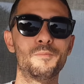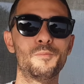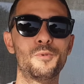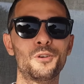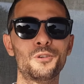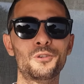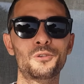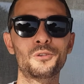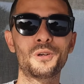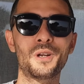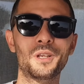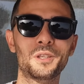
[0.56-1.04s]

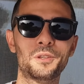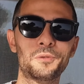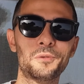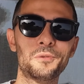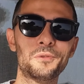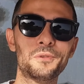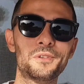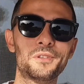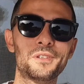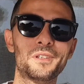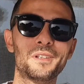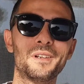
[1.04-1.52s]
Bonjour à
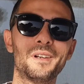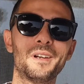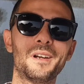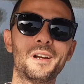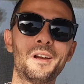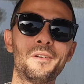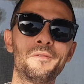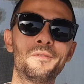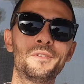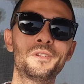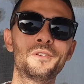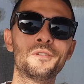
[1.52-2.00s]
tous,
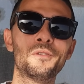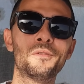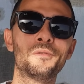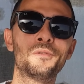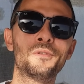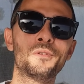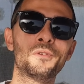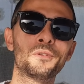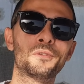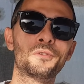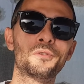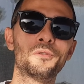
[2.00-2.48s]
ravi de
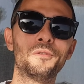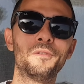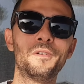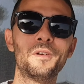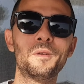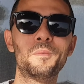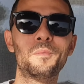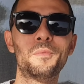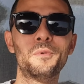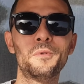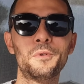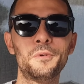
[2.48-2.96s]
vous
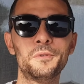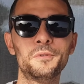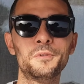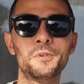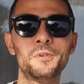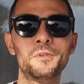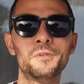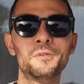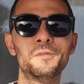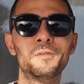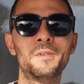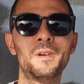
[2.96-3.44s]
retrouver pour
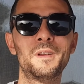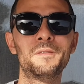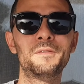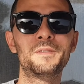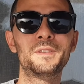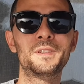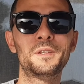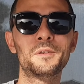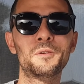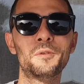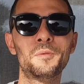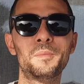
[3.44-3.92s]
une nouvelle
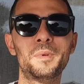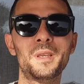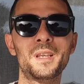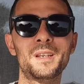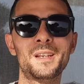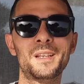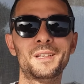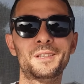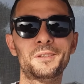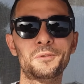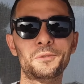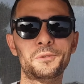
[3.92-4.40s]
vidéo
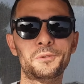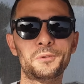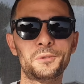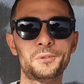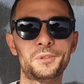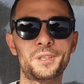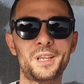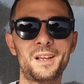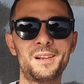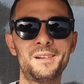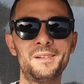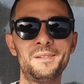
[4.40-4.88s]
bien-être
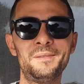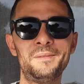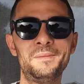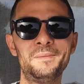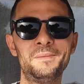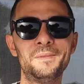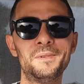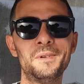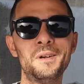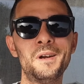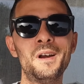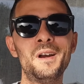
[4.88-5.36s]
total.
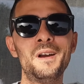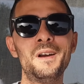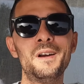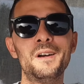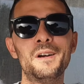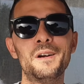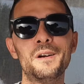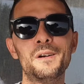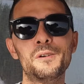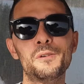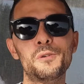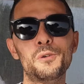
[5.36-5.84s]

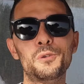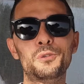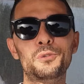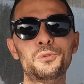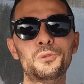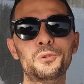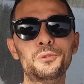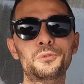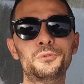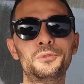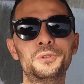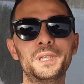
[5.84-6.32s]

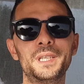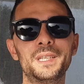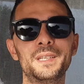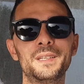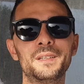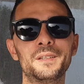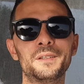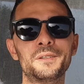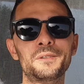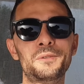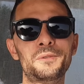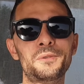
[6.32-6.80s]

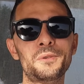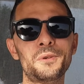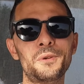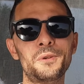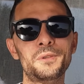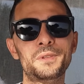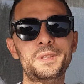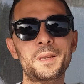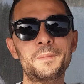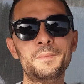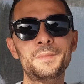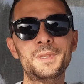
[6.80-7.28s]
Aujourd'hui, euh, sur
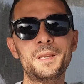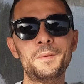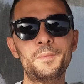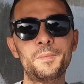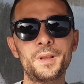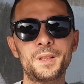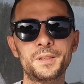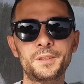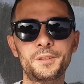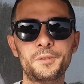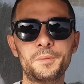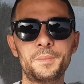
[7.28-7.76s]
le thème des
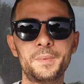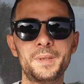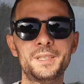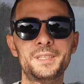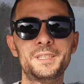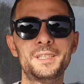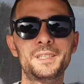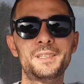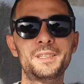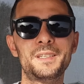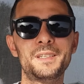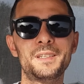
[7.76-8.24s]
plantes
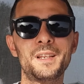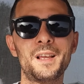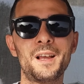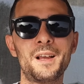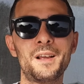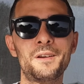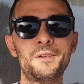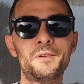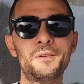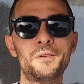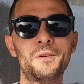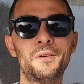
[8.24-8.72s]

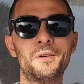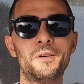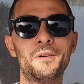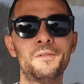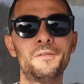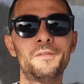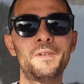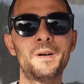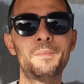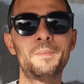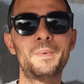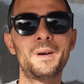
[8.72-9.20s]
médicinales,
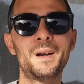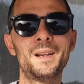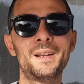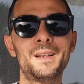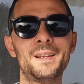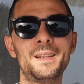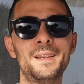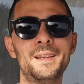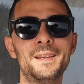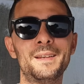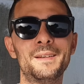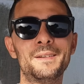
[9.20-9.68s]
on va
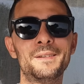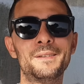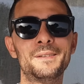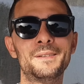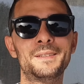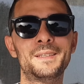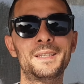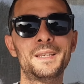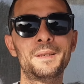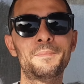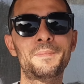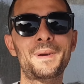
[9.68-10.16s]
parler
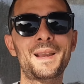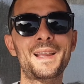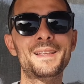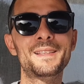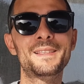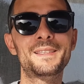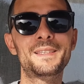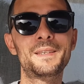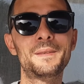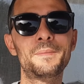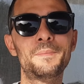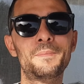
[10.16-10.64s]
euh, des
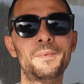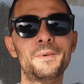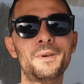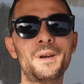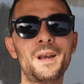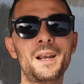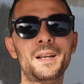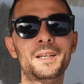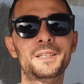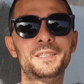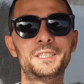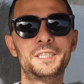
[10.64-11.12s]
principes
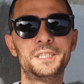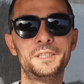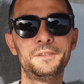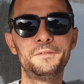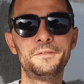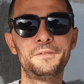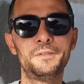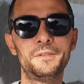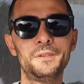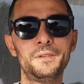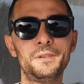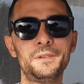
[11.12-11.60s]

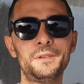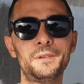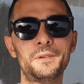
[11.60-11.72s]
actifs